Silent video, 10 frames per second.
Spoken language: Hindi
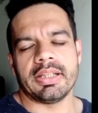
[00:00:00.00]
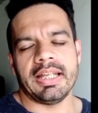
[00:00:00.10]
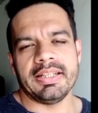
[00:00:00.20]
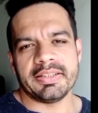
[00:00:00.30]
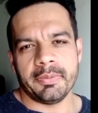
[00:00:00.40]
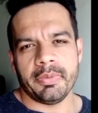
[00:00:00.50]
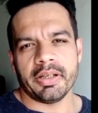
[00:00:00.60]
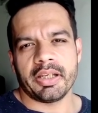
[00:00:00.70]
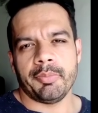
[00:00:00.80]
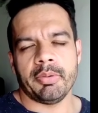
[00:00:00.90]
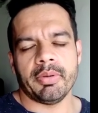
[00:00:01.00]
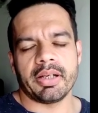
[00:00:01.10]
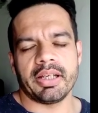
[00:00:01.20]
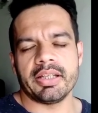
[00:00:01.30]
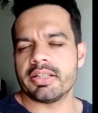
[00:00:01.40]
थैलेसीमिया की
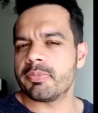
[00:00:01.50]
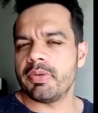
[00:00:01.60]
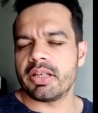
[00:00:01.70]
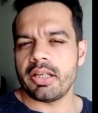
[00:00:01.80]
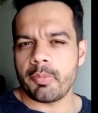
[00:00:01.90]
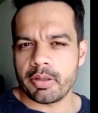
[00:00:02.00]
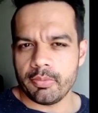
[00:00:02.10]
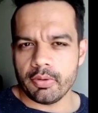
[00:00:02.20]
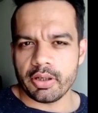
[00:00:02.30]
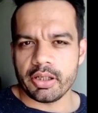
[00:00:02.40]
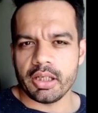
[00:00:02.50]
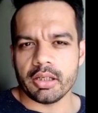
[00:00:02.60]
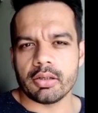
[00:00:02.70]
बीमारी है जिसमें कि आपकी बॉडी